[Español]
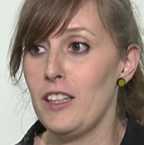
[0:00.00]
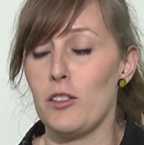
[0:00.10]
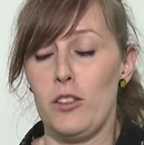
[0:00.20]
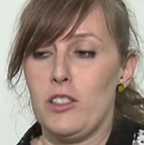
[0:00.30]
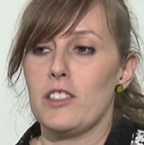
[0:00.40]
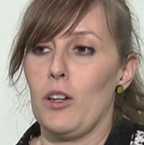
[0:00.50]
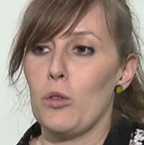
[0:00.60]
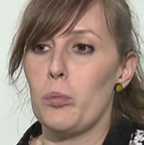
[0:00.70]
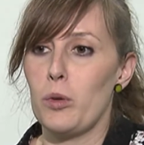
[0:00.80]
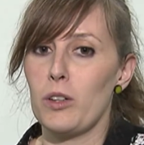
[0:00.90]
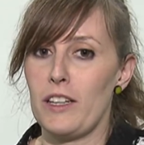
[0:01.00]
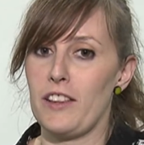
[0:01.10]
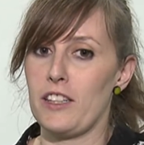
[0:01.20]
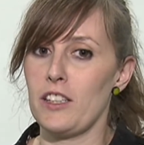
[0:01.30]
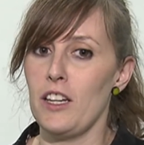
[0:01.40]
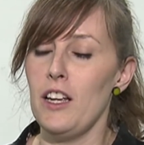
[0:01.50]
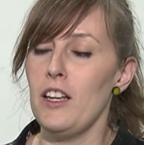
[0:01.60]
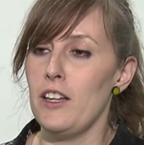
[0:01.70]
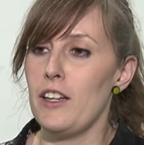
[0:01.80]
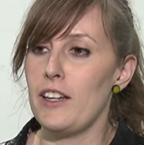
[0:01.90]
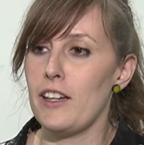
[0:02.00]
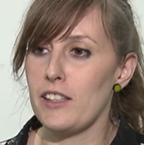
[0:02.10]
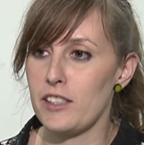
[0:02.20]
Entonces este grupo quizás eh,